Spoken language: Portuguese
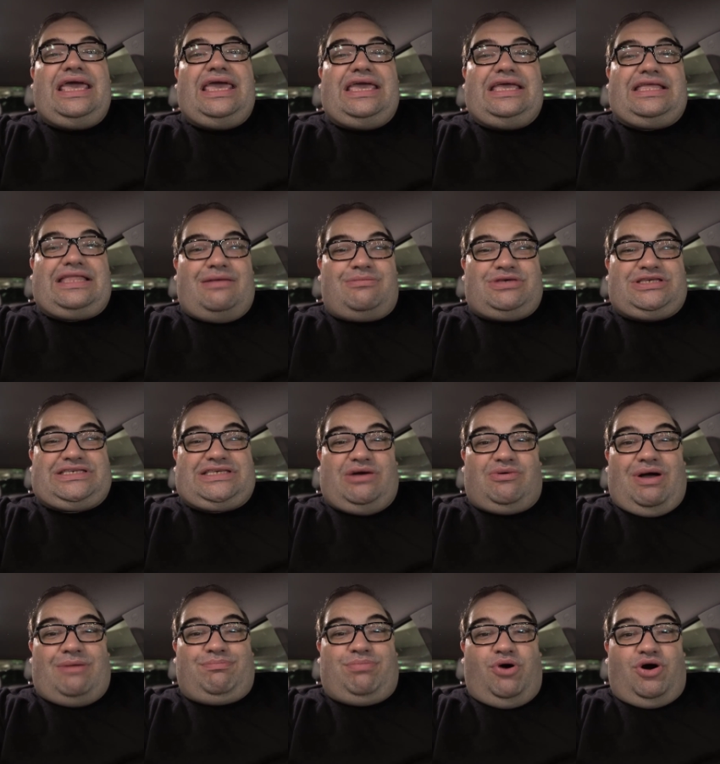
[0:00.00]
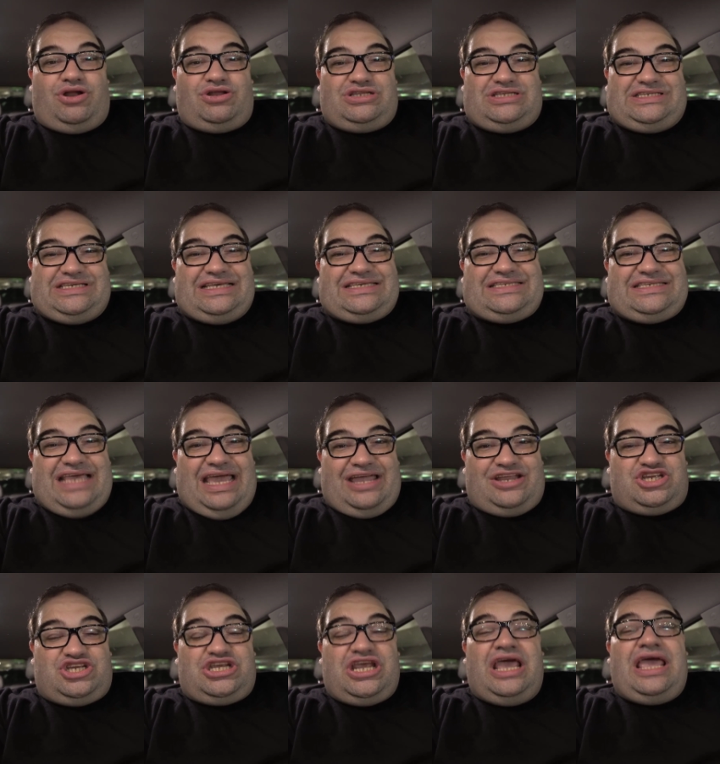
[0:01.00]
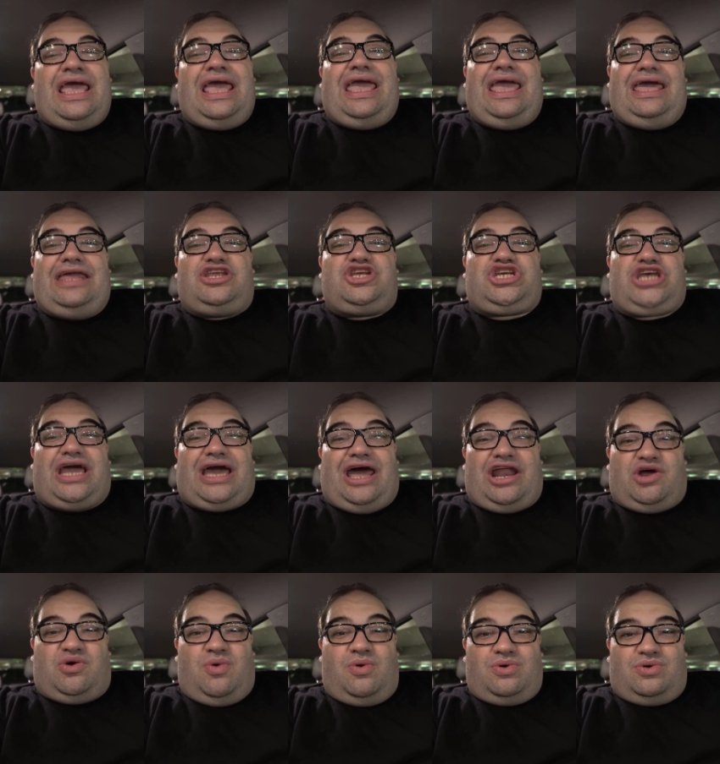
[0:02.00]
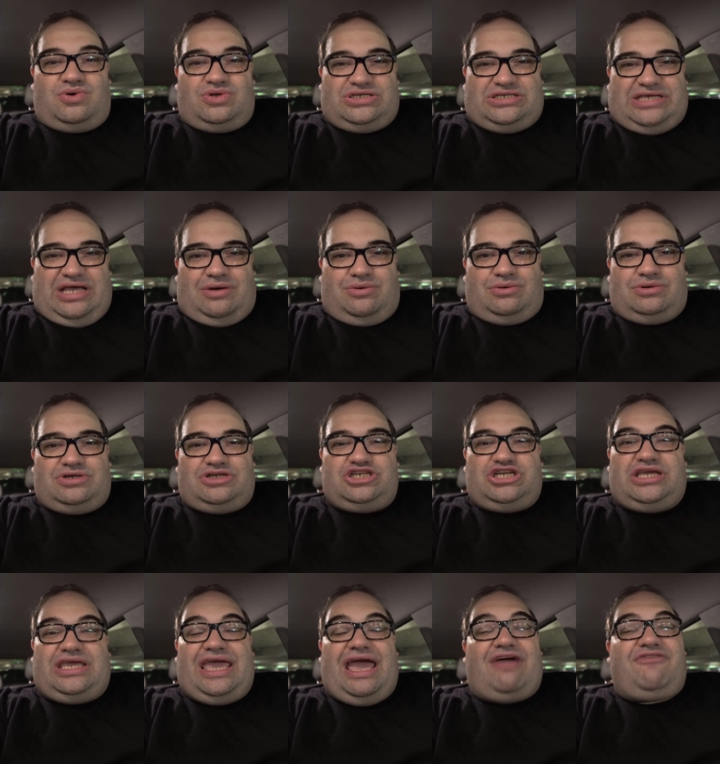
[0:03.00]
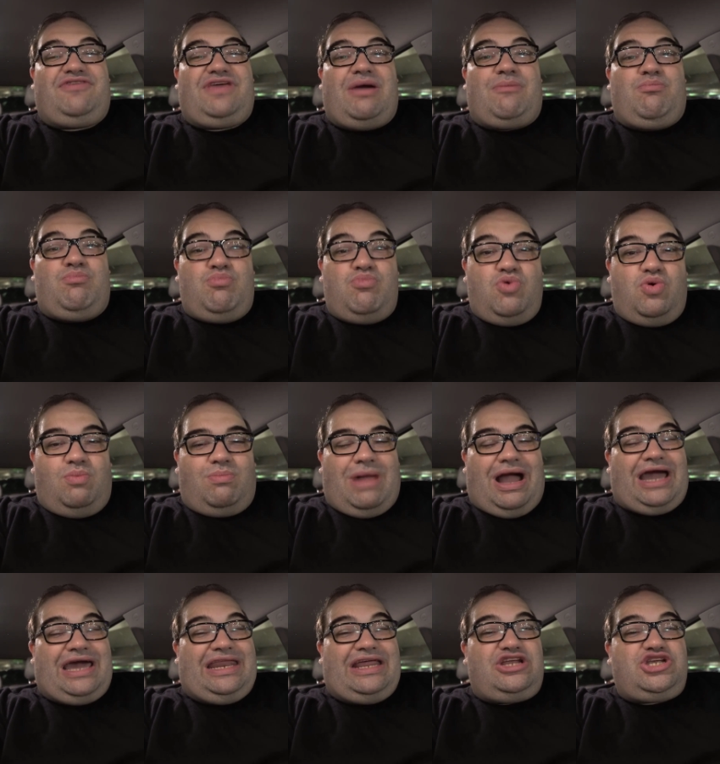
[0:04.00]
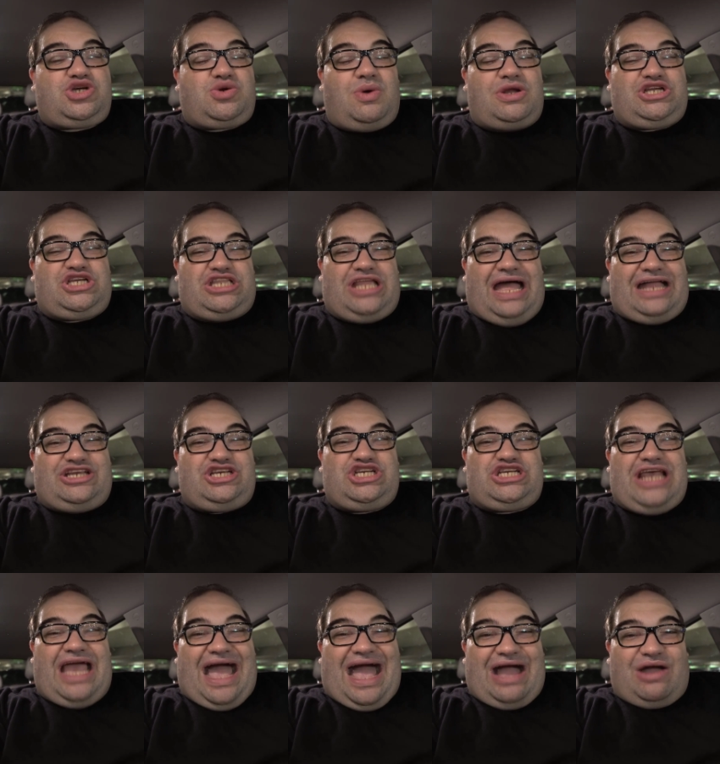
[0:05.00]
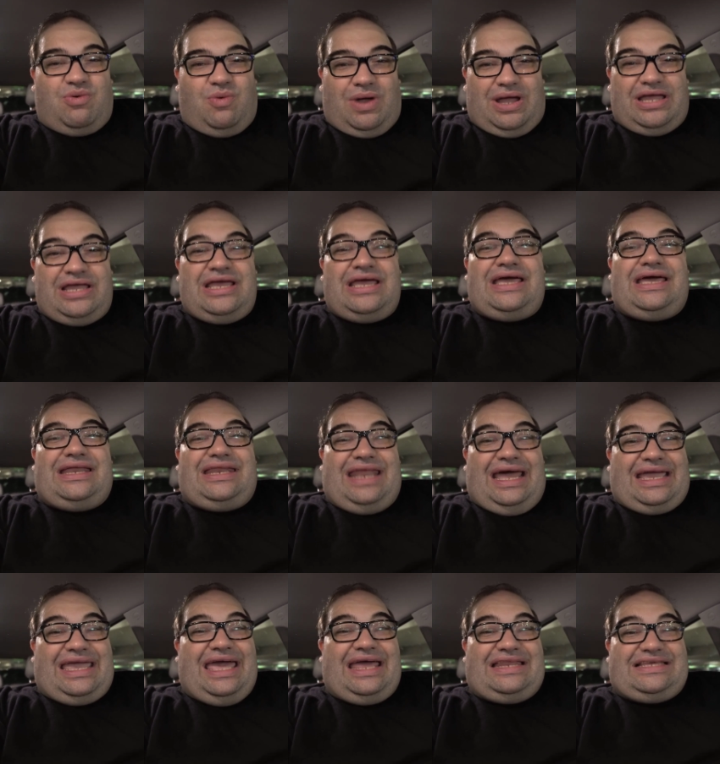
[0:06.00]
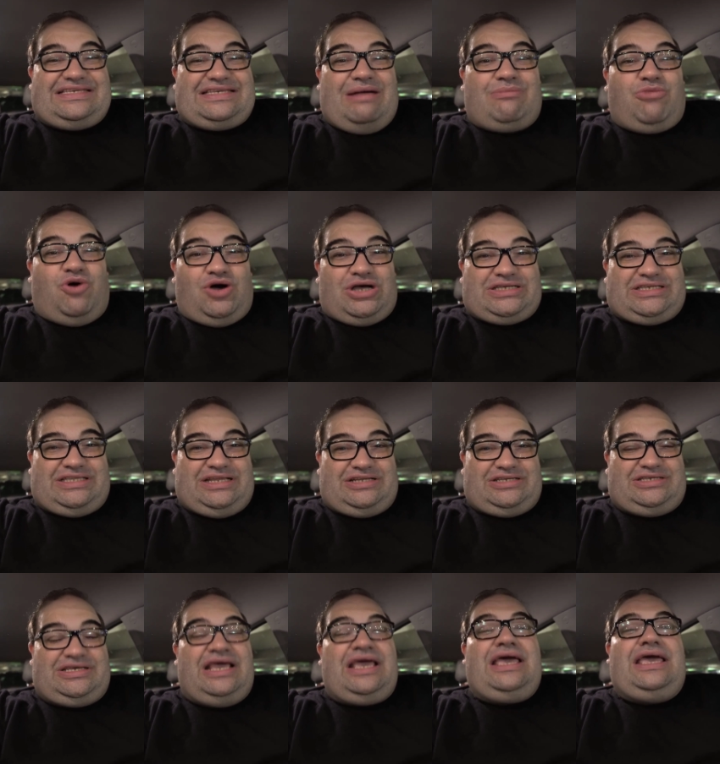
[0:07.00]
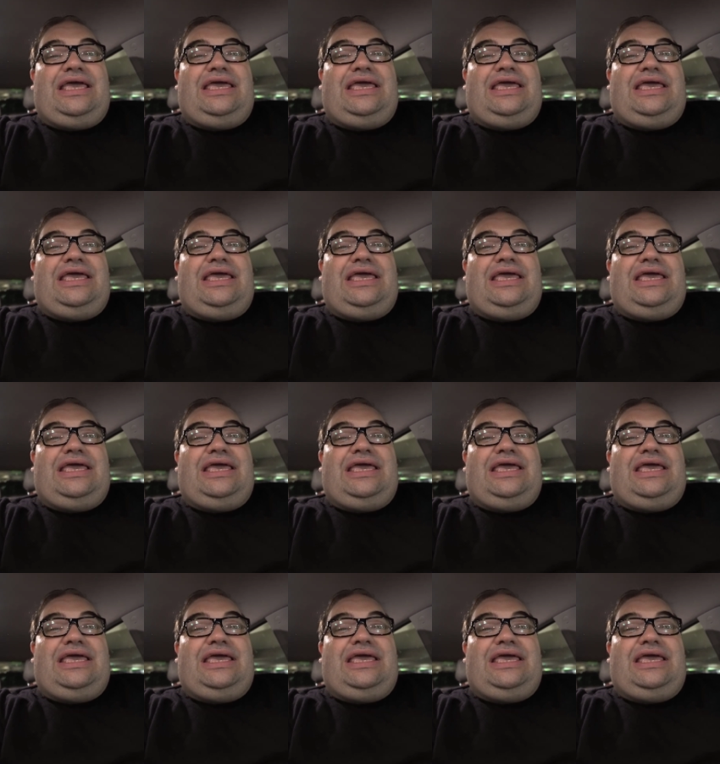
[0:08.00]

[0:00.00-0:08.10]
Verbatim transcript: e da missão Apollo 17. Eles chegaram à conclusão de que havia uma grande quantidade de água naquelas amostras.